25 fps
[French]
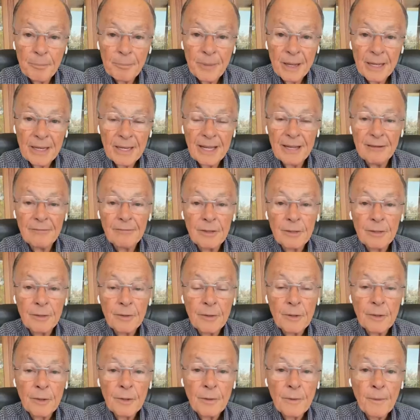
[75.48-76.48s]
C'est la
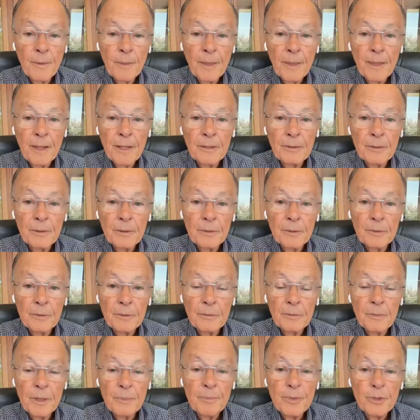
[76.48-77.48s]
parole.
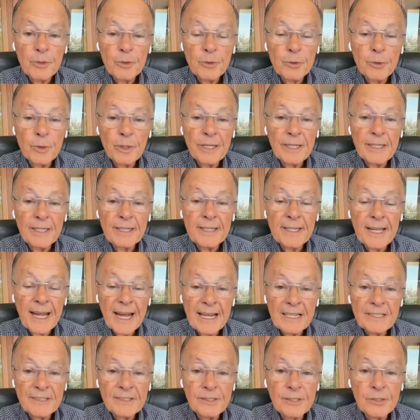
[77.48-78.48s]
Une
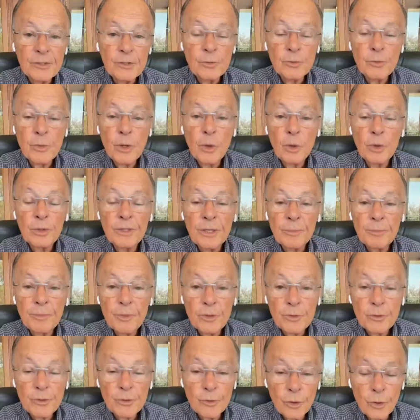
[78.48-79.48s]
personne qui
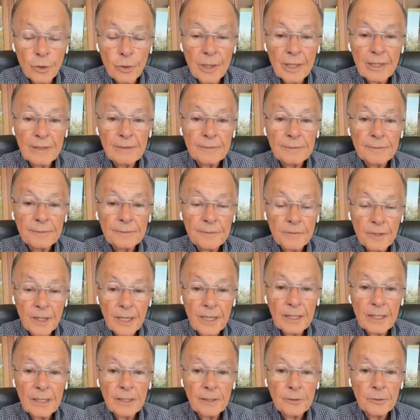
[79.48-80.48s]
naît d'une autre
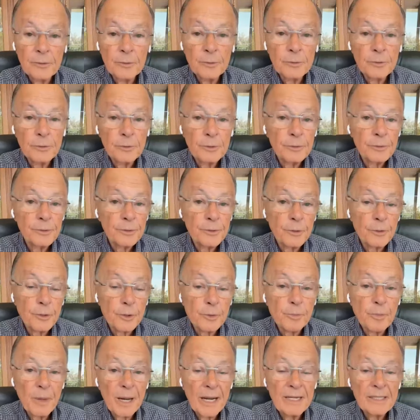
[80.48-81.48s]
personne,
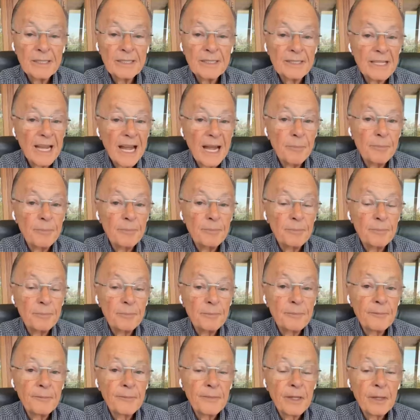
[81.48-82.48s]
des parents, sait
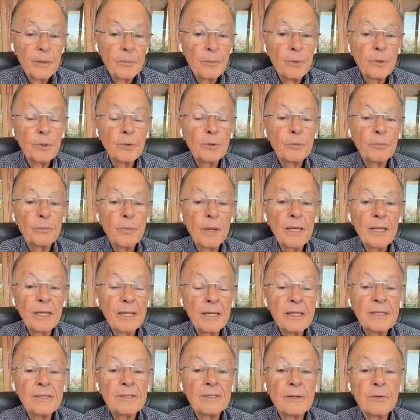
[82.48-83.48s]
très
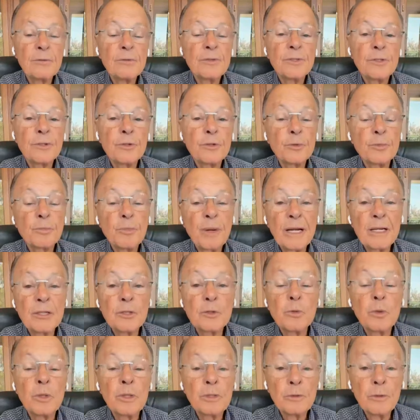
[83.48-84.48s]
bien qui
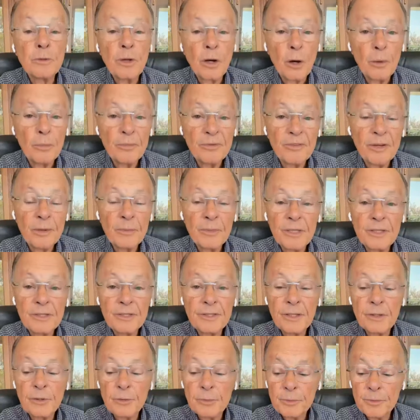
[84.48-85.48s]
sont ses
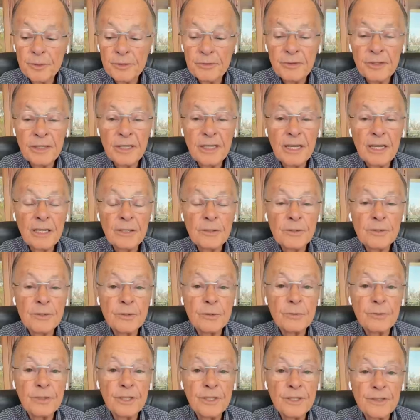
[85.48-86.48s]
parents lorsque,
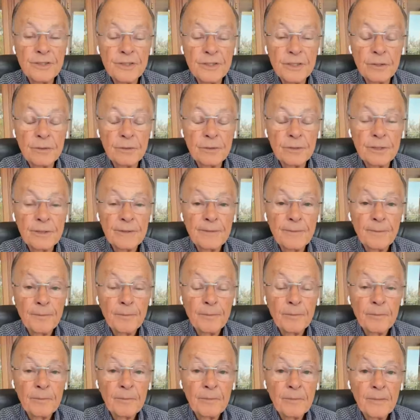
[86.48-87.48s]
évidemment, elle
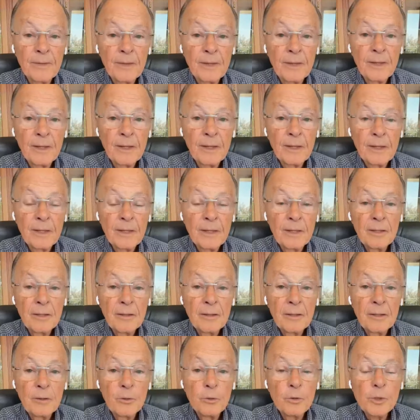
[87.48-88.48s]
a le privilège de les
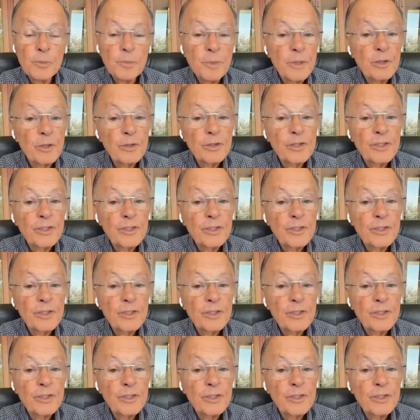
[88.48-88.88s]
connaître.